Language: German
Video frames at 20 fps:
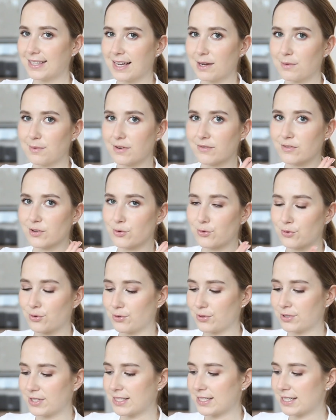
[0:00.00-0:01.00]
Aber wir gucken
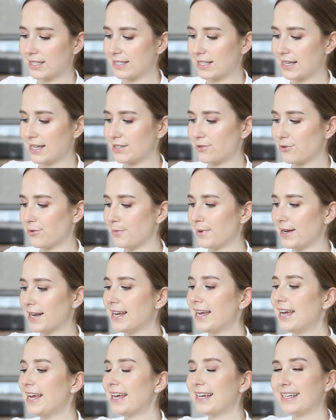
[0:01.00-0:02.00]
uns das jetzt gleich nochmal
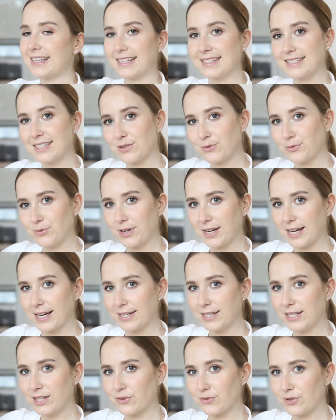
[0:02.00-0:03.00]
ganz in Ruhe
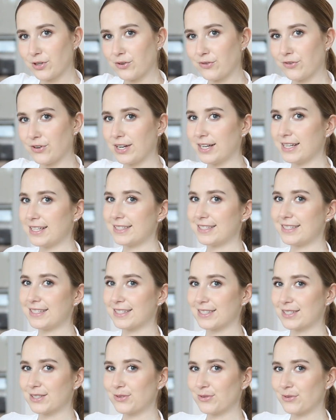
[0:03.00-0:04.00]
an. Auf jeden Fall sieht
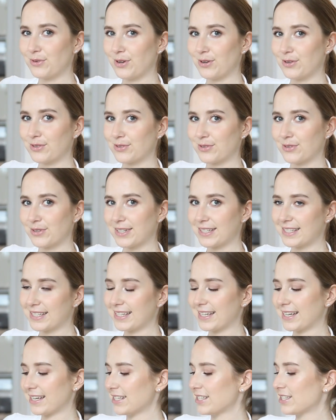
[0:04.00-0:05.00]
das so aus, auch
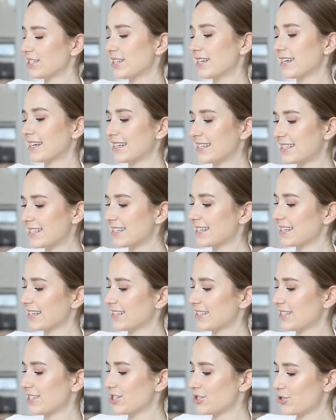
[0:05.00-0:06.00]
richtig, richtig, richtig,
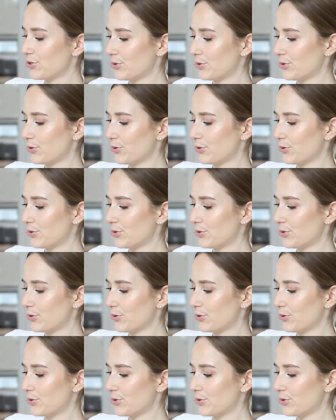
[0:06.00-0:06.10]
richtig